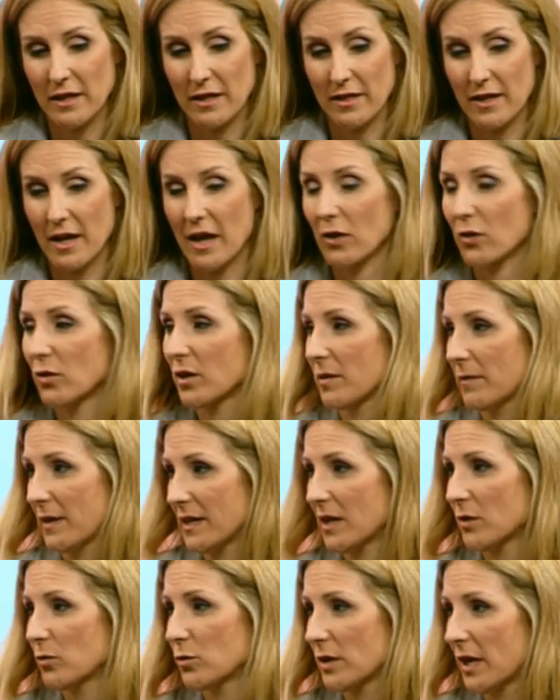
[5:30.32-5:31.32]
quizá algo que
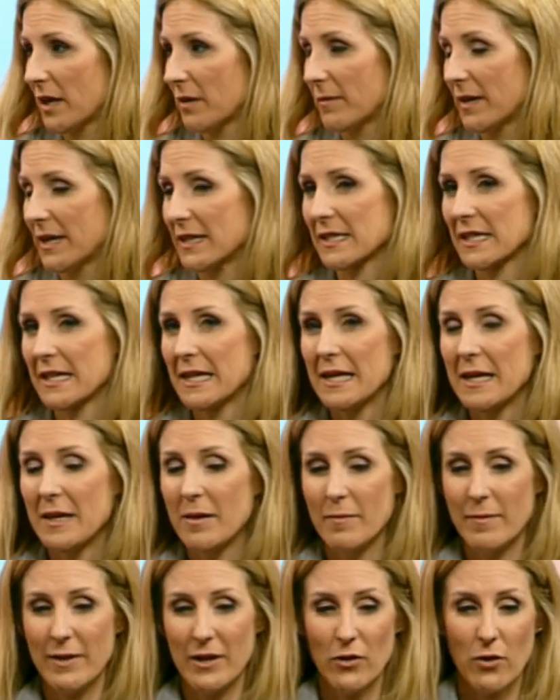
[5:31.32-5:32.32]
vaya a usar más.
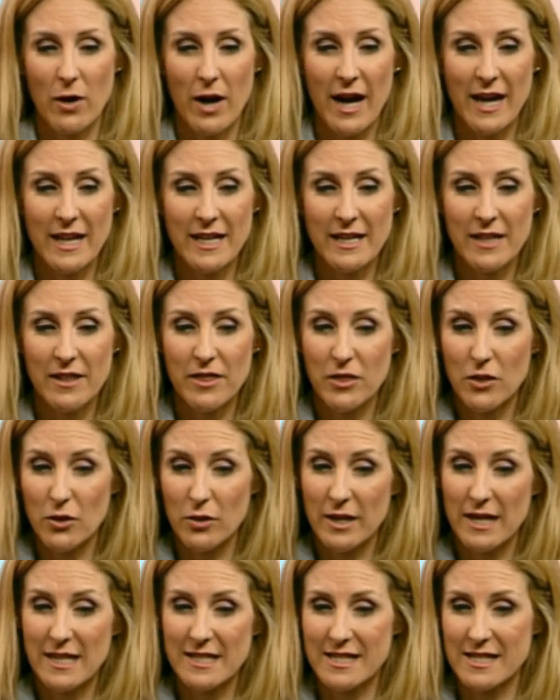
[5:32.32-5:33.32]
Pero hay
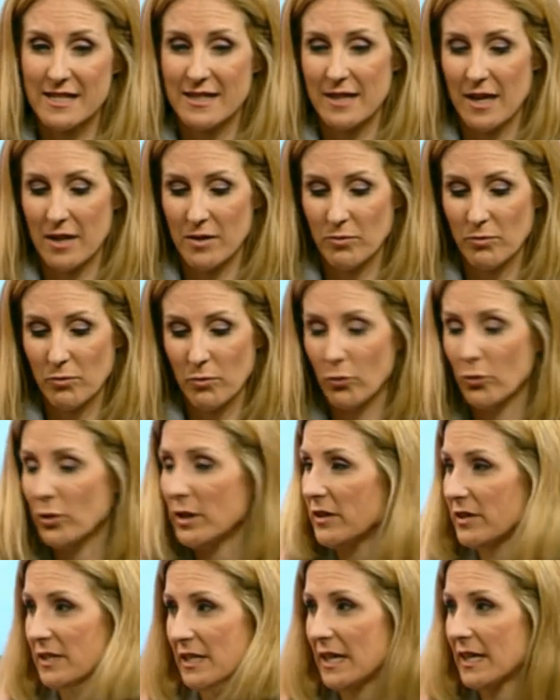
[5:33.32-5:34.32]
zonas que están
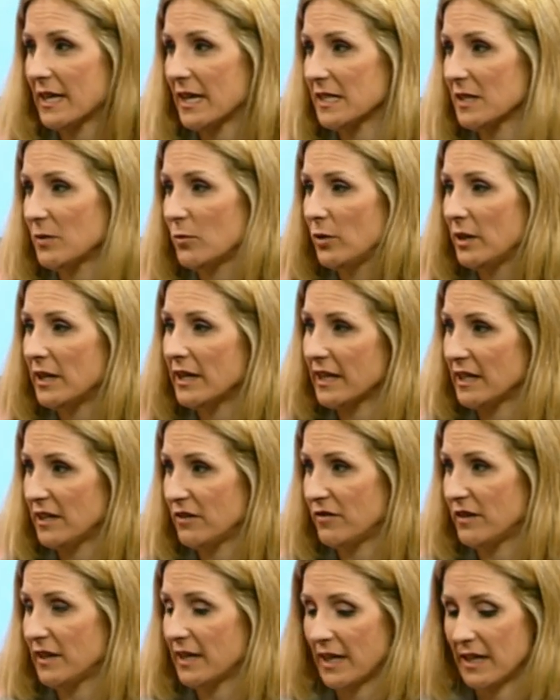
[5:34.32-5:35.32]
muy secas y muy
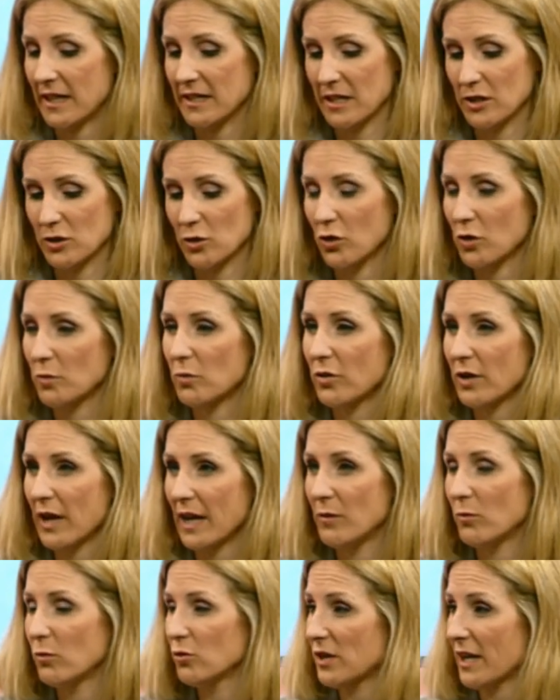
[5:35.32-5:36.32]
liquenificadas, que son como que
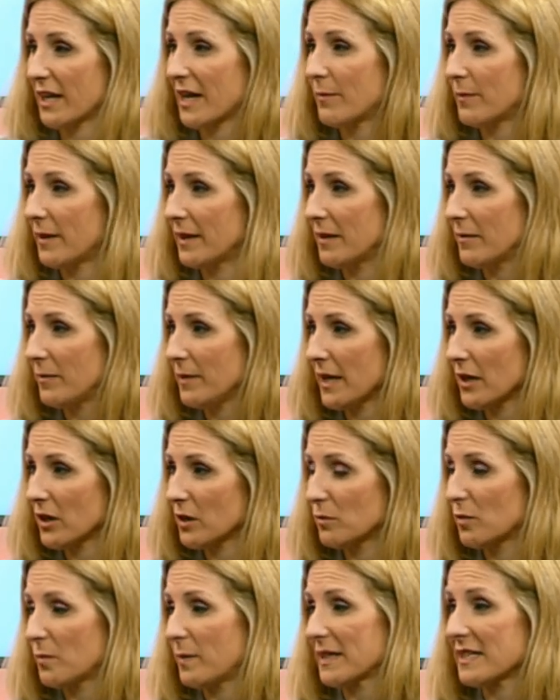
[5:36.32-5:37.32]
hay mucha capa de piel,
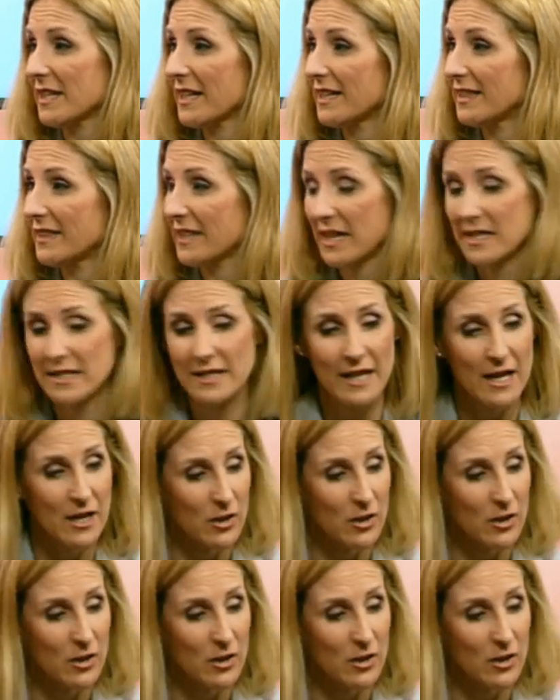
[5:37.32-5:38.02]
como pasa detrás de